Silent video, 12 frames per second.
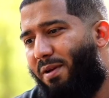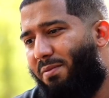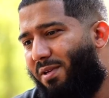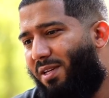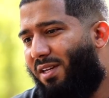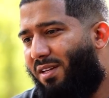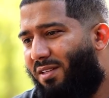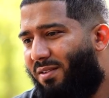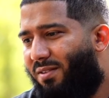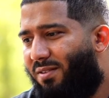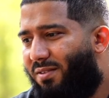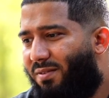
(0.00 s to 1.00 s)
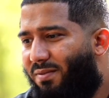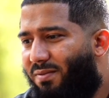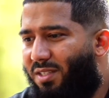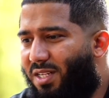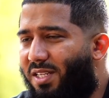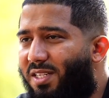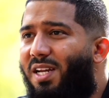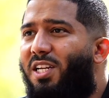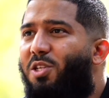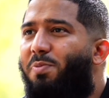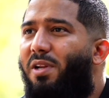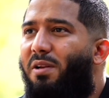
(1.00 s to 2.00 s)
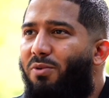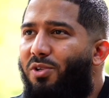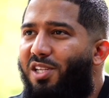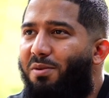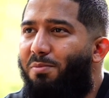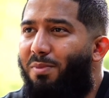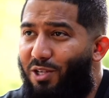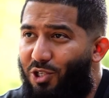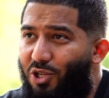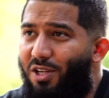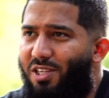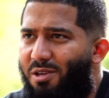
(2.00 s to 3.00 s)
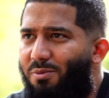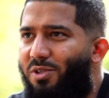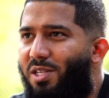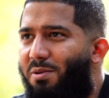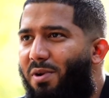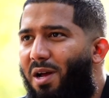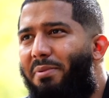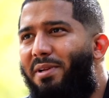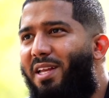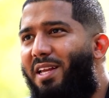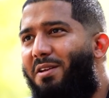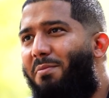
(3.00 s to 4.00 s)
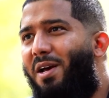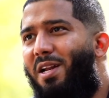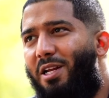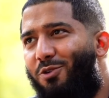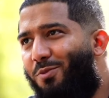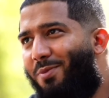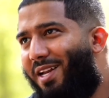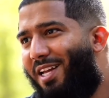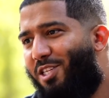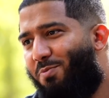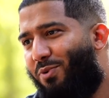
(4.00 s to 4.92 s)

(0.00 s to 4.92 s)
Bei mir, ich kann sagen, ich bin ein Muslim, ein stolzer Muslim, aber der Iman hat nur mein Herz